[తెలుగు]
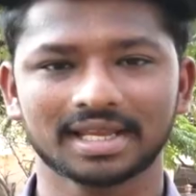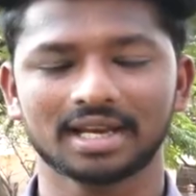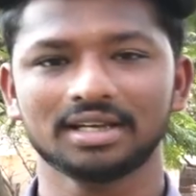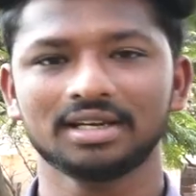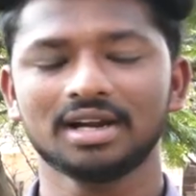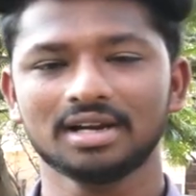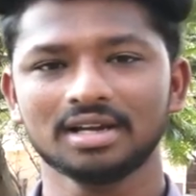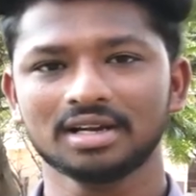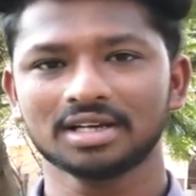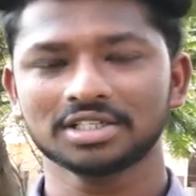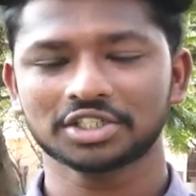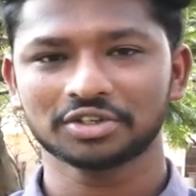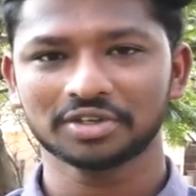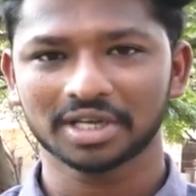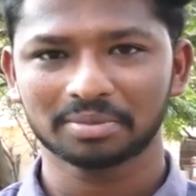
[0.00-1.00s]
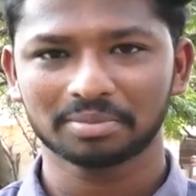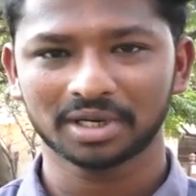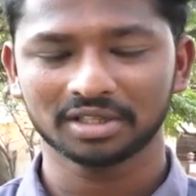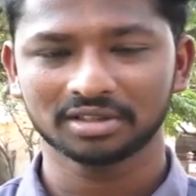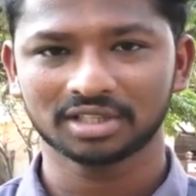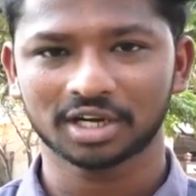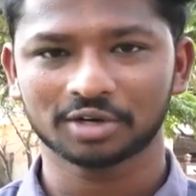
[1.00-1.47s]
తెలంగాణ రాష్ట్రం
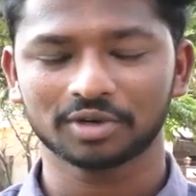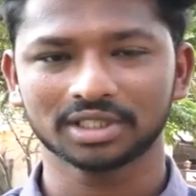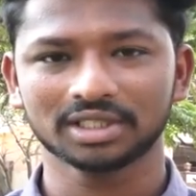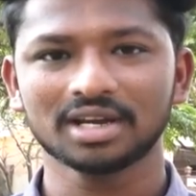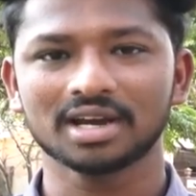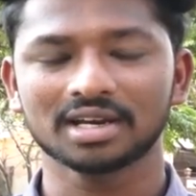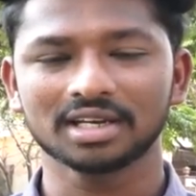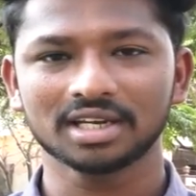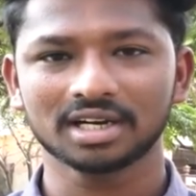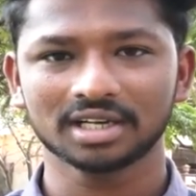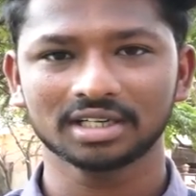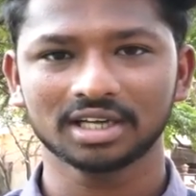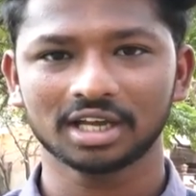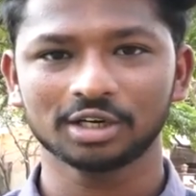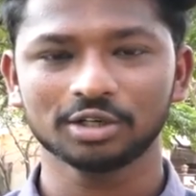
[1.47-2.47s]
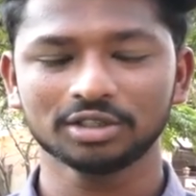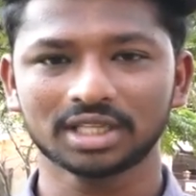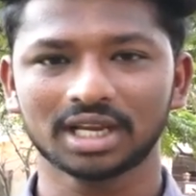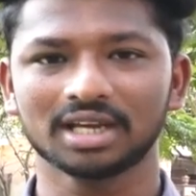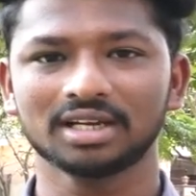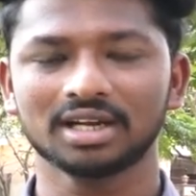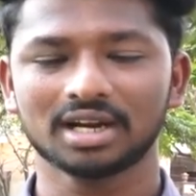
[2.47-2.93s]
ఏర్పడిన తర్వాత అన్ని రంగాల్లో
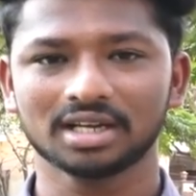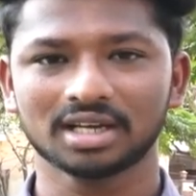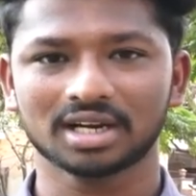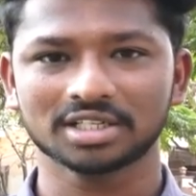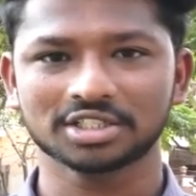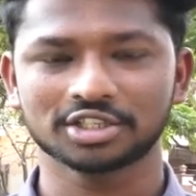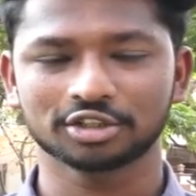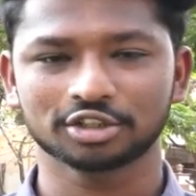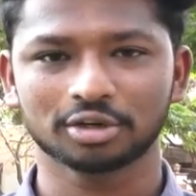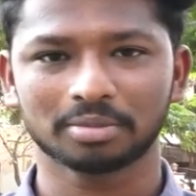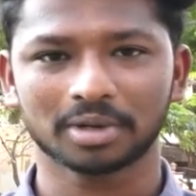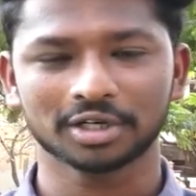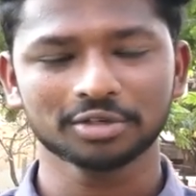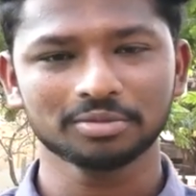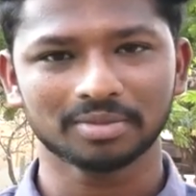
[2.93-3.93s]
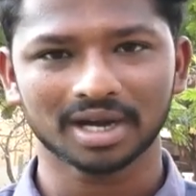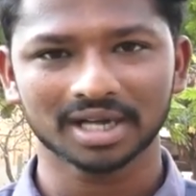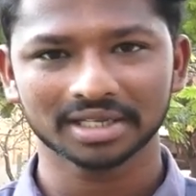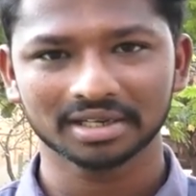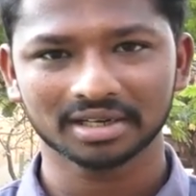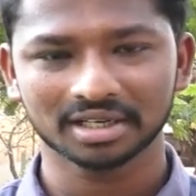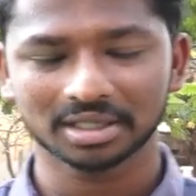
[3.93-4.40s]
తెలంగాణ రాష్ట్రంతో పాటు
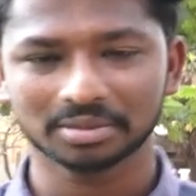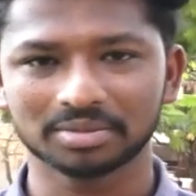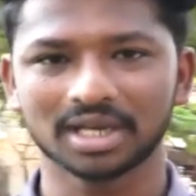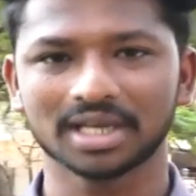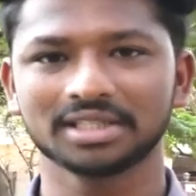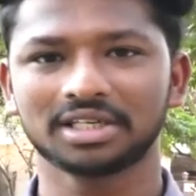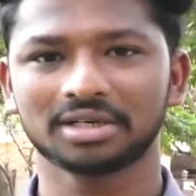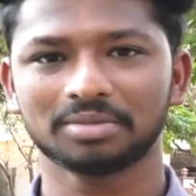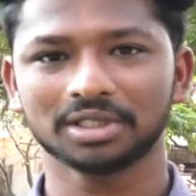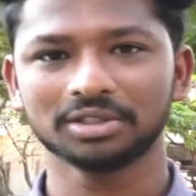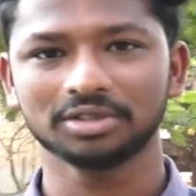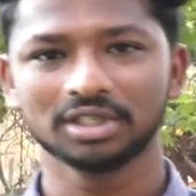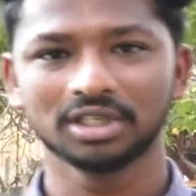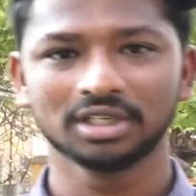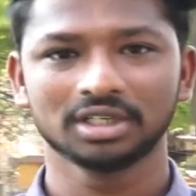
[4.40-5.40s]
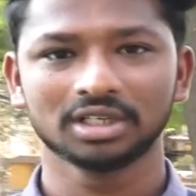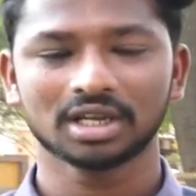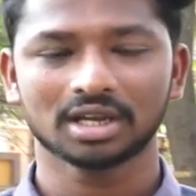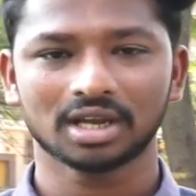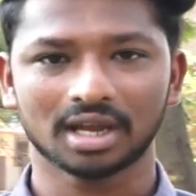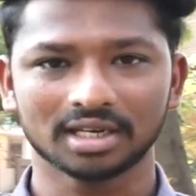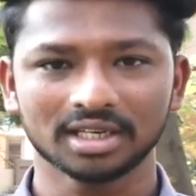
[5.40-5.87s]
భాగ్యనగరం హైదరాబాద్
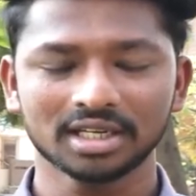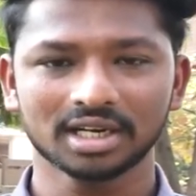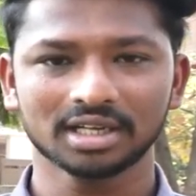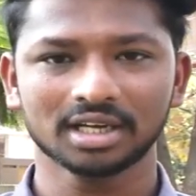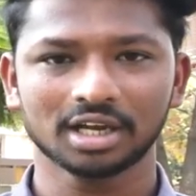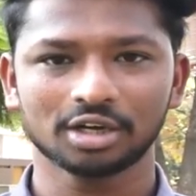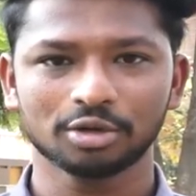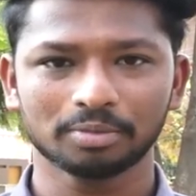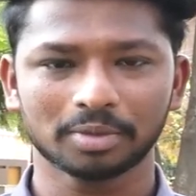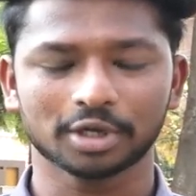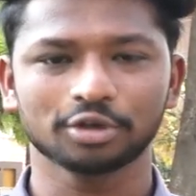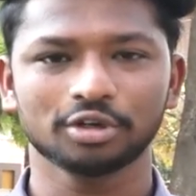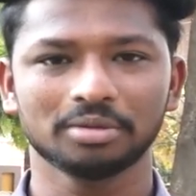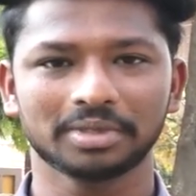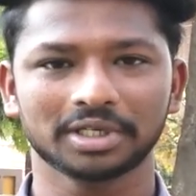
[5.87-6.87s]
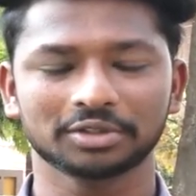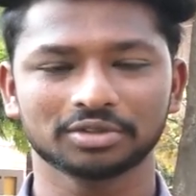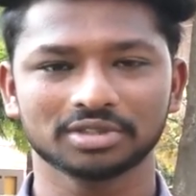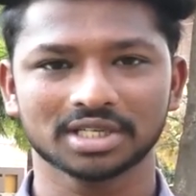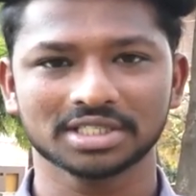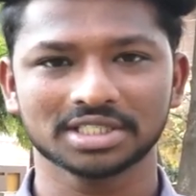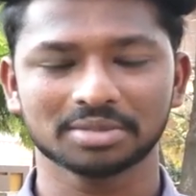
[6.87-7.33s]
అన్ని రంగాల్లో పరుగులు
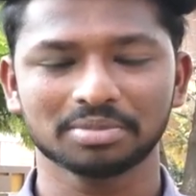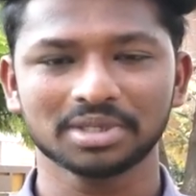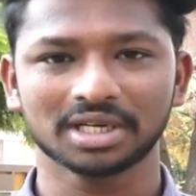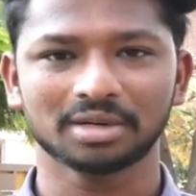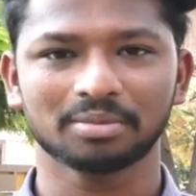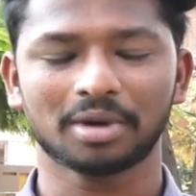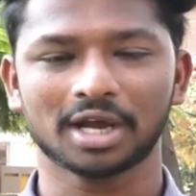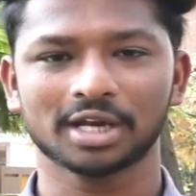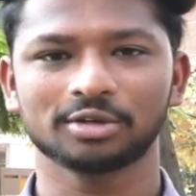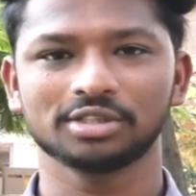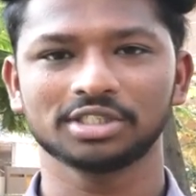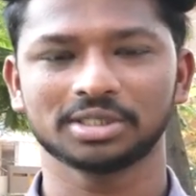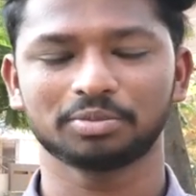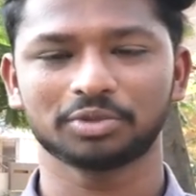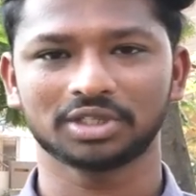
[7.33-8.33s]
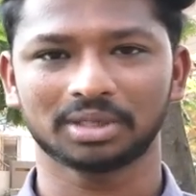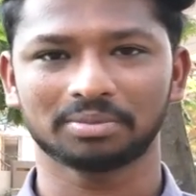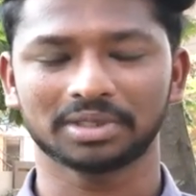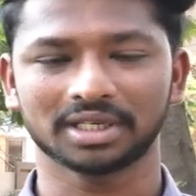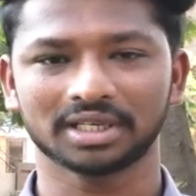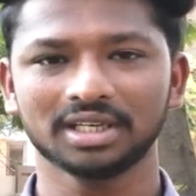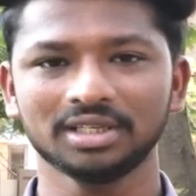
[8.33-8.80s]
పెడుతుందని చెప్పి ఇక్కడ పాలకులు
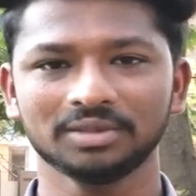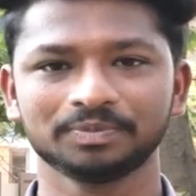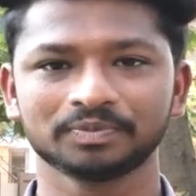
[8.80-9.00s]
చెప్తున్నప్పటికీ